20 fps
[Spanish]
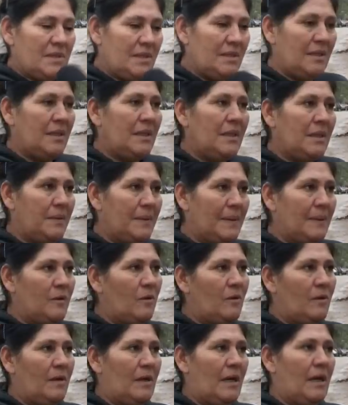Sí, iba al,
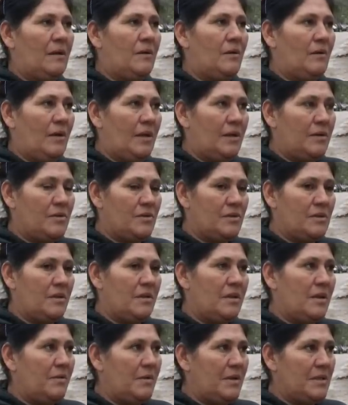colegio, ese
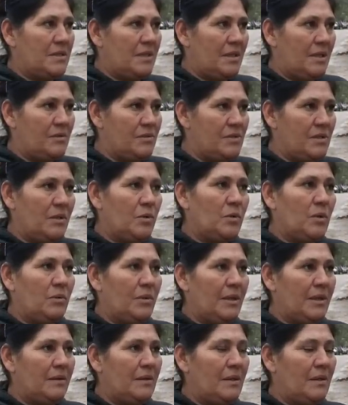día había llegado 5 y
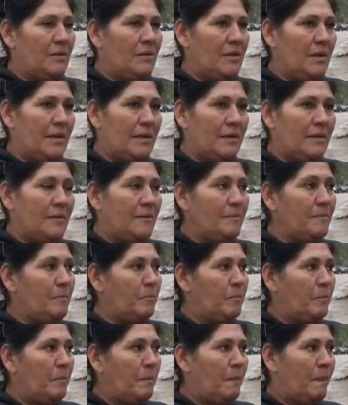20 del colegio,
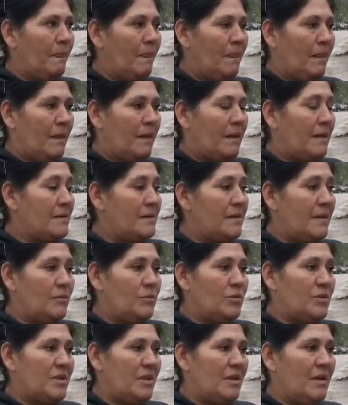que hacía
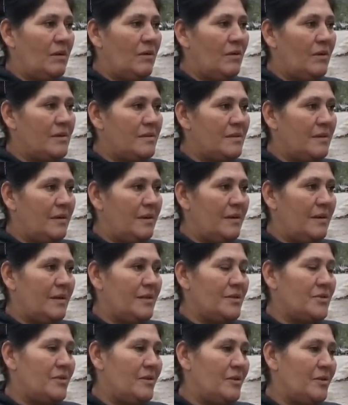mucha calor ese día,
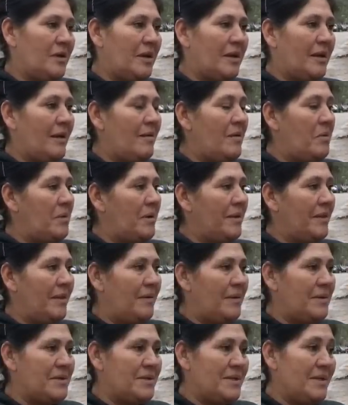que yo lo cargaba porque
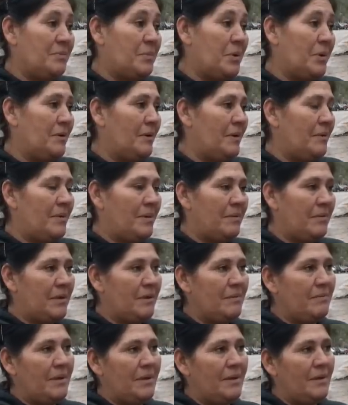andaba allí porque no les
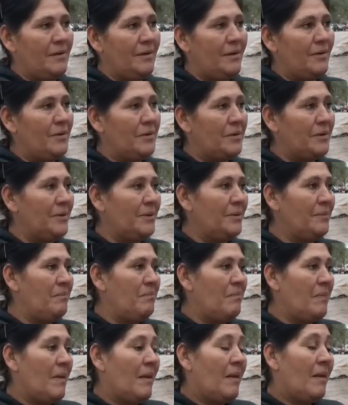permiten pantalones cortos.
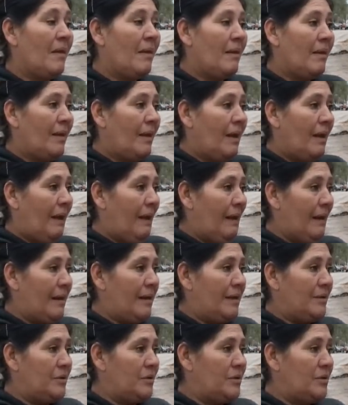Al
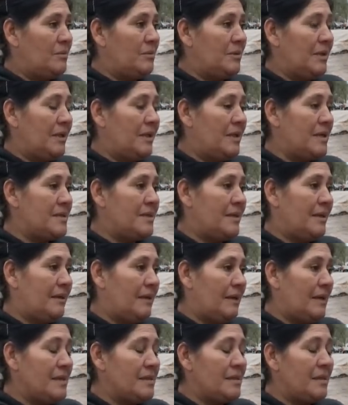rato toma una taza de
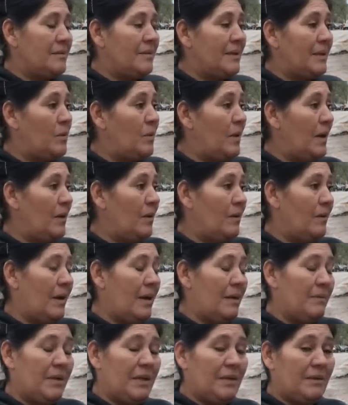té, se va a jugar con
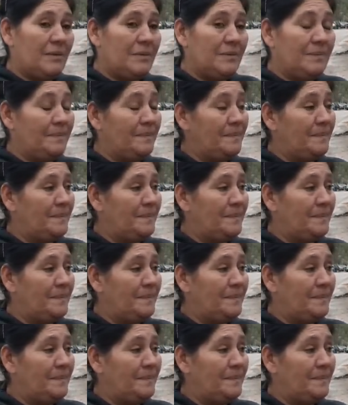los amigos.